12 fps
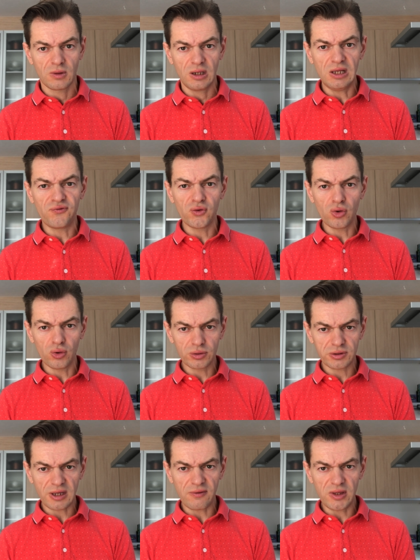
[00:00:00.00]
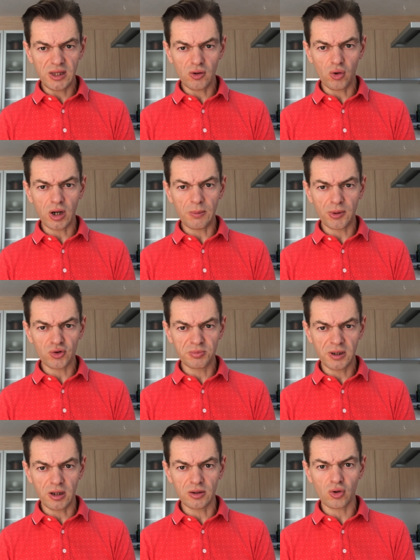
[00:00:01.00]
Il faut donc travailler au
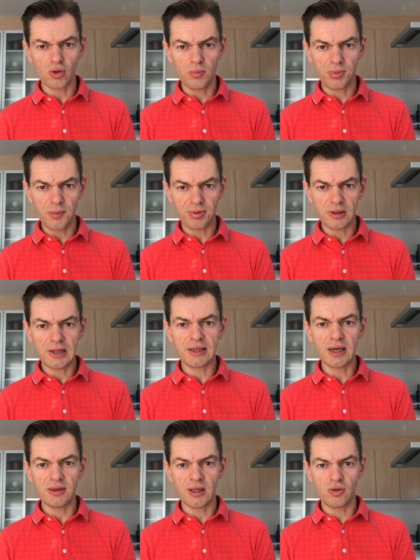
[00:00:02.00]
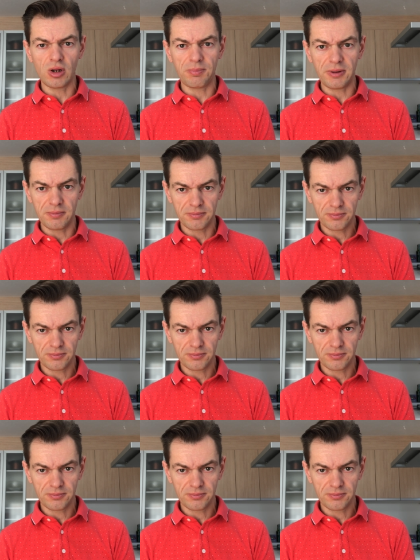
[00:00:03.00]
rapprochement entre le peuple et les gardiens de la paix.